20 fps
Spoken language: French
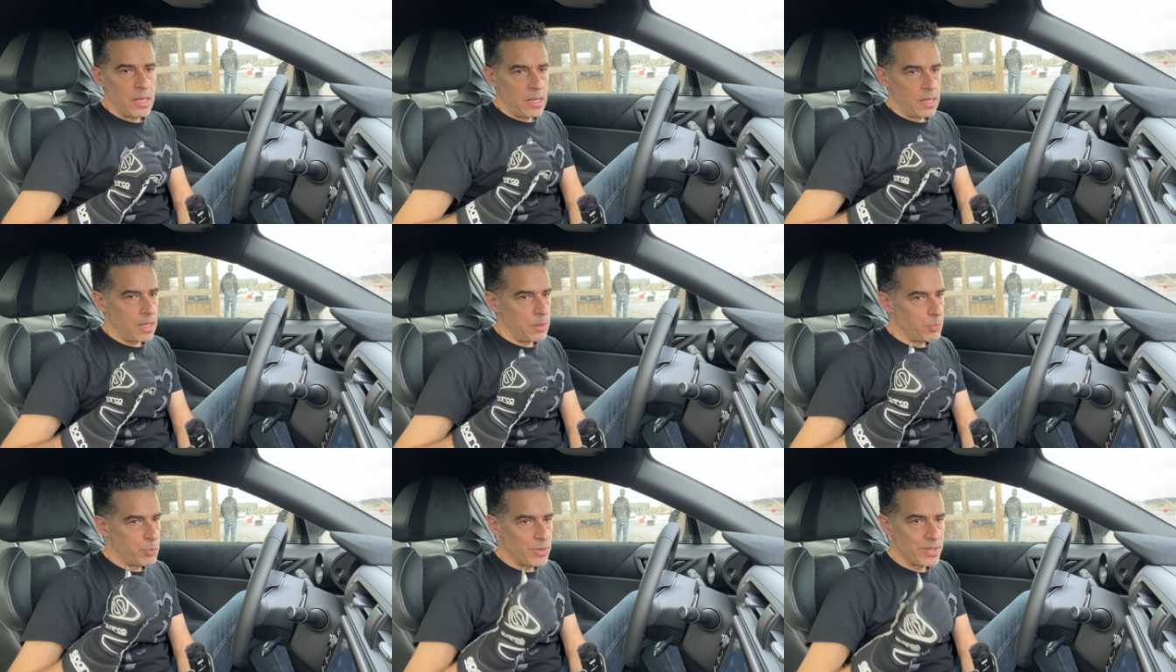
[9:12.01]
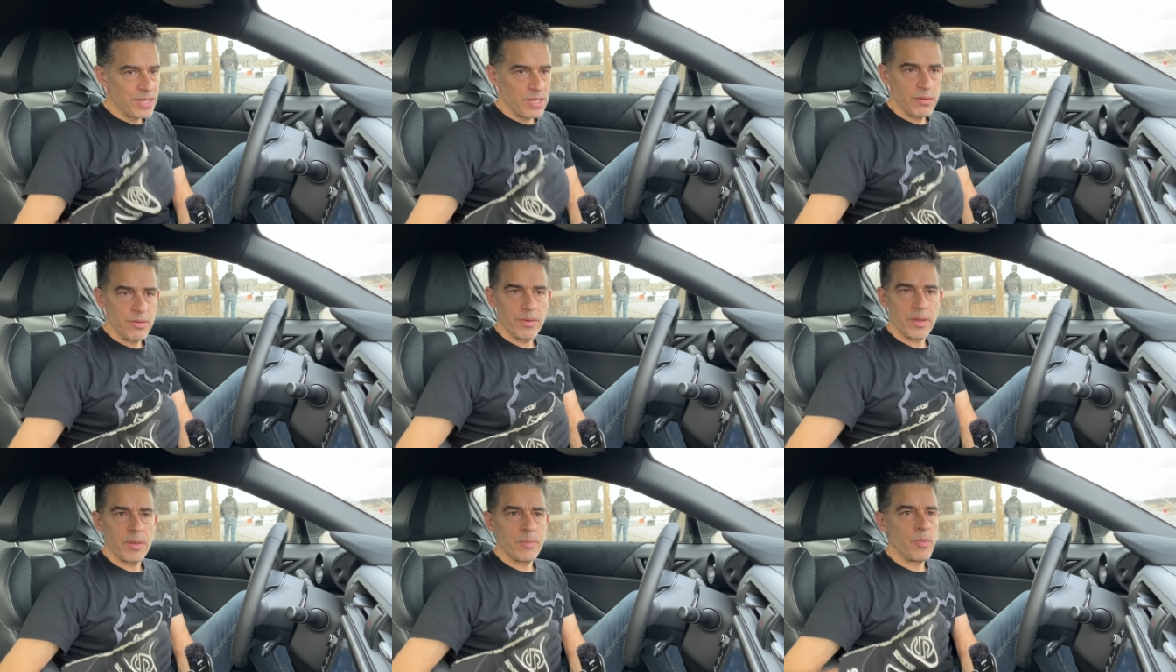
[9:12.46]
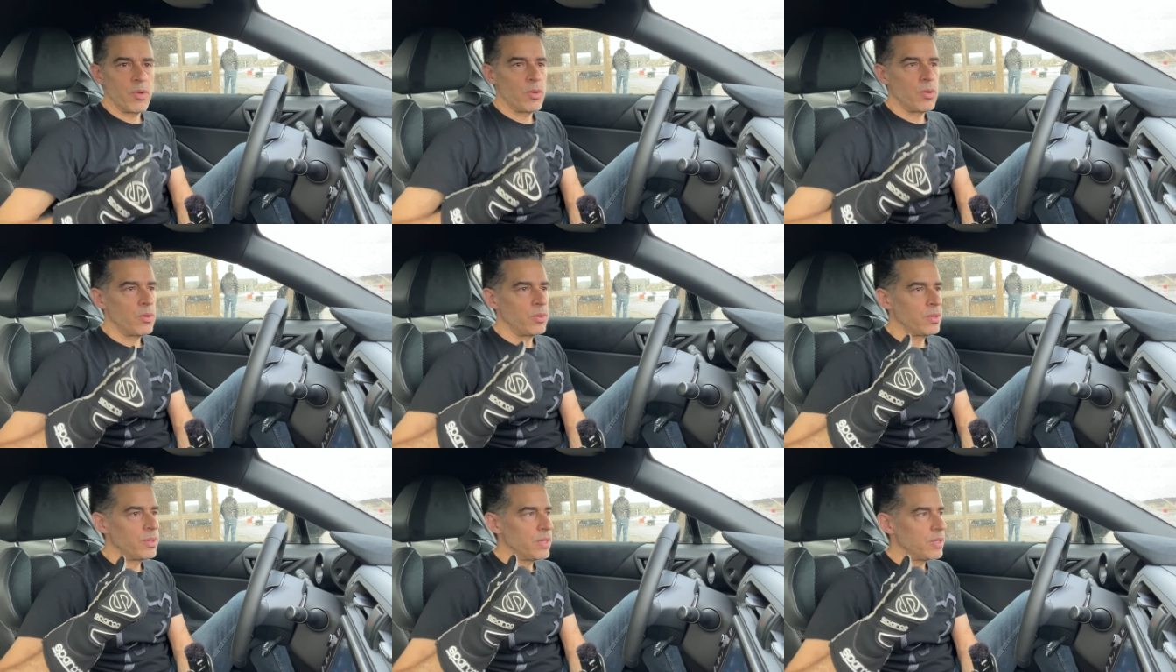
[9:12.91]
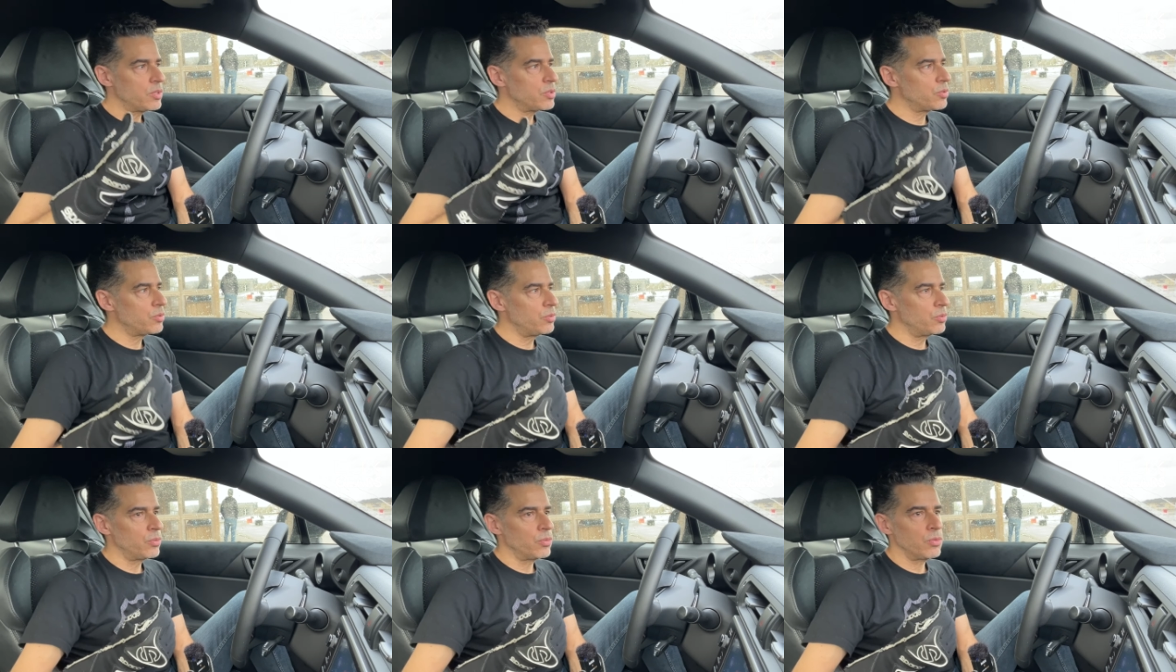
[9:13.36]
Et puis c'est vraiment une
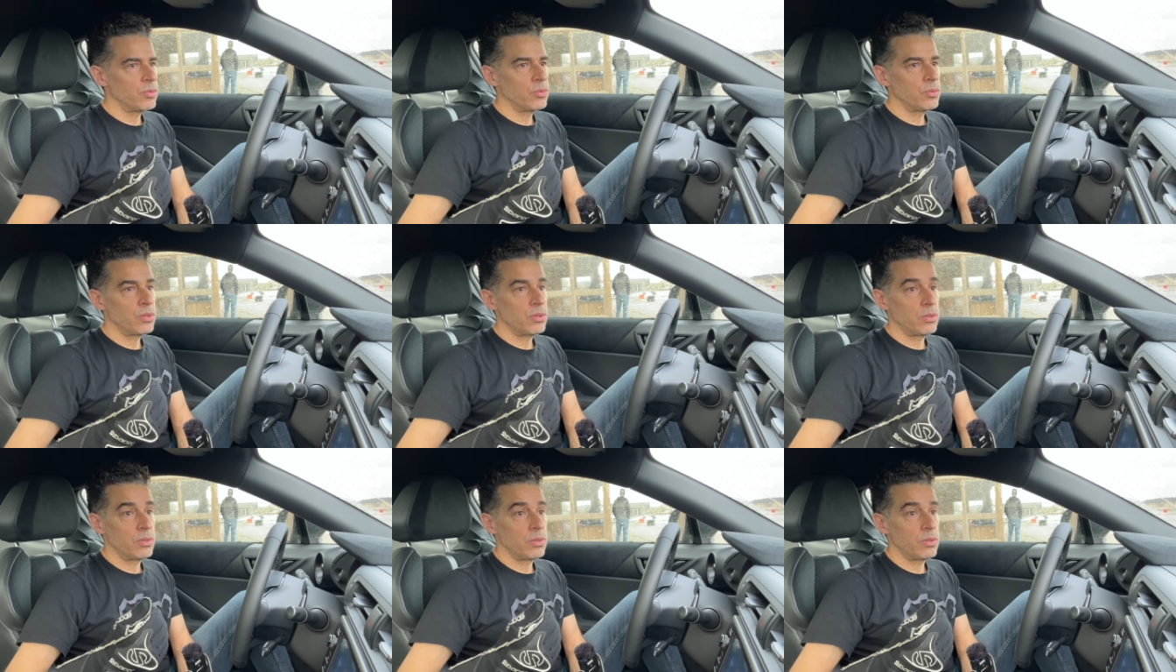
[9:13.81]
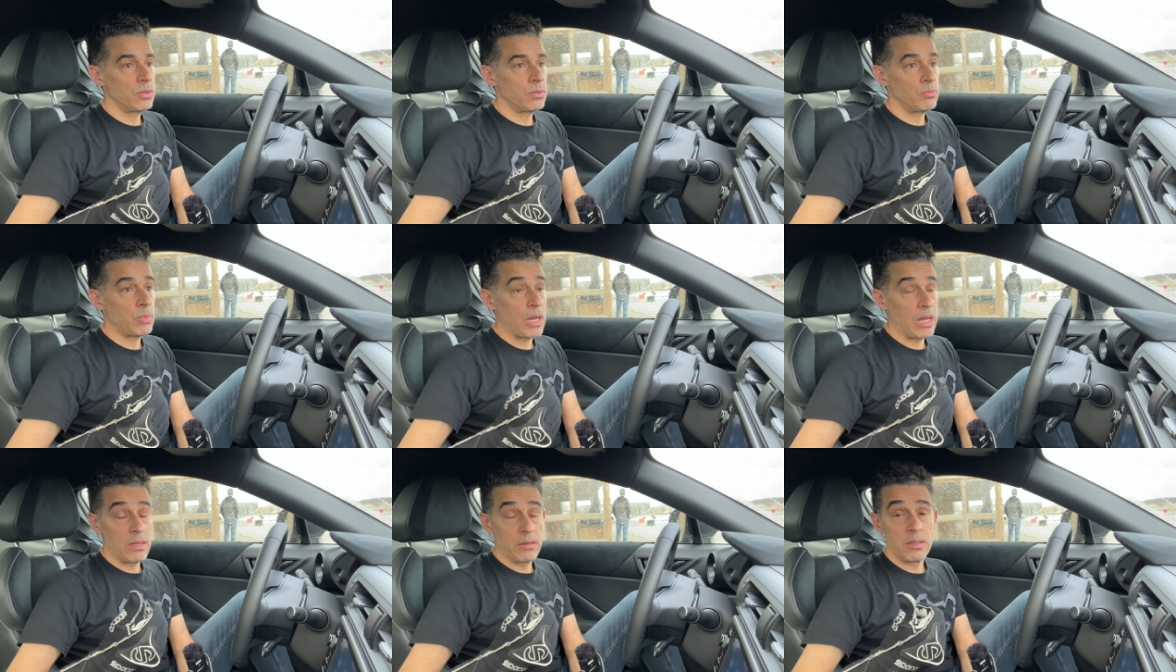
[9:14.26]
question de bah,